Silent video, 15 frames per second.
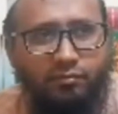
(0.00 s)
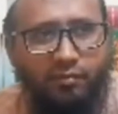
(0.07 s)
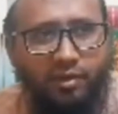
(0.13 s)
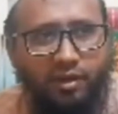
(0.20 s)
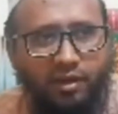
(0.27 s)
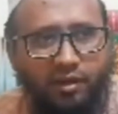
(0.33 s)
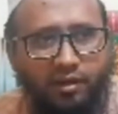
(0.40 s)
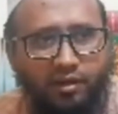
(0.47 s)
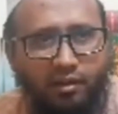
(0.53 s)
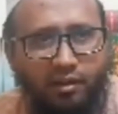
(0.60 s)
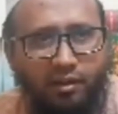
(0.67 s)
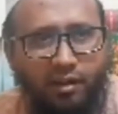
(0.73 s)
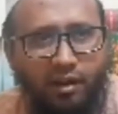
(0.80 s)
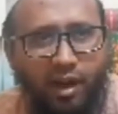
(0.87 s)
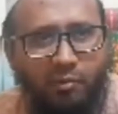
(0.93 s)
যে
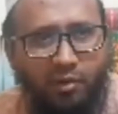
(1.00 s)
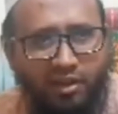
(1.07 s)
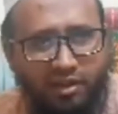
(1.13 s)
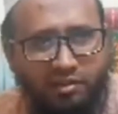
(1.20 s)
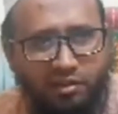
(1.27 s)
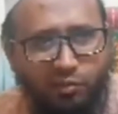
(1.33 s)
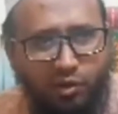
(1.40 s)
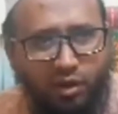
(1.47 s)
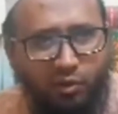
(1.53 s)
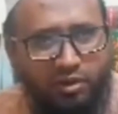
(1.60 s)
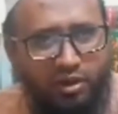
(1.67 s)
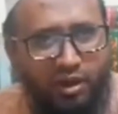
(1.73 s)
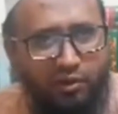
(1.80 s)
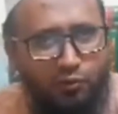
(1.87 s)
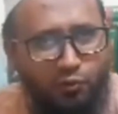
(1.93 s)
আমাদের জীবনের
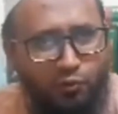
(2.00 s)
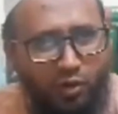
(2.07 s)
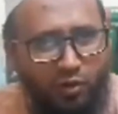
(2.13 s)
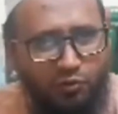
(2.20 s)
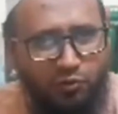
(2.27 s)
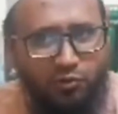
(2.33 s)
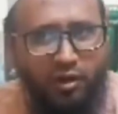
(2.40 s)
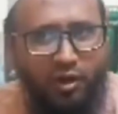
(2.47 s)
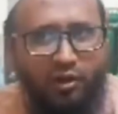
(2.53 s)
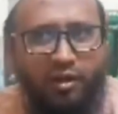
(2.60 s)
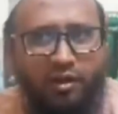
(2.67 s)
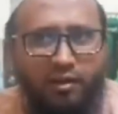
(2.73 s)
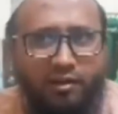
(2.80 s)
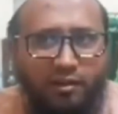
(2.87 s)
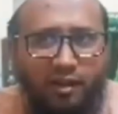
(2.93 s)
অধিকাংশ গুণার সূচনা
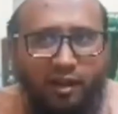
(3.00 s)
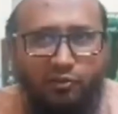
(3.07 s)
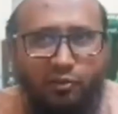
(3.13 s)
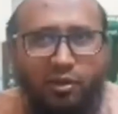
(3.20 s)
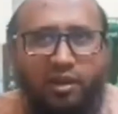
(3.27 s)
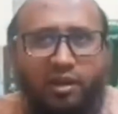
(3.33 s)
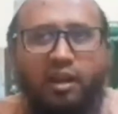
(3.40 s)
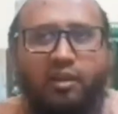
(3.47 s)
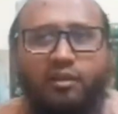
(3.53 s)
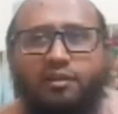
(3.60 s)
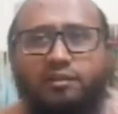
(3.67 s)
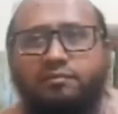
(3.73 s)
হয় এই চোখের কারণে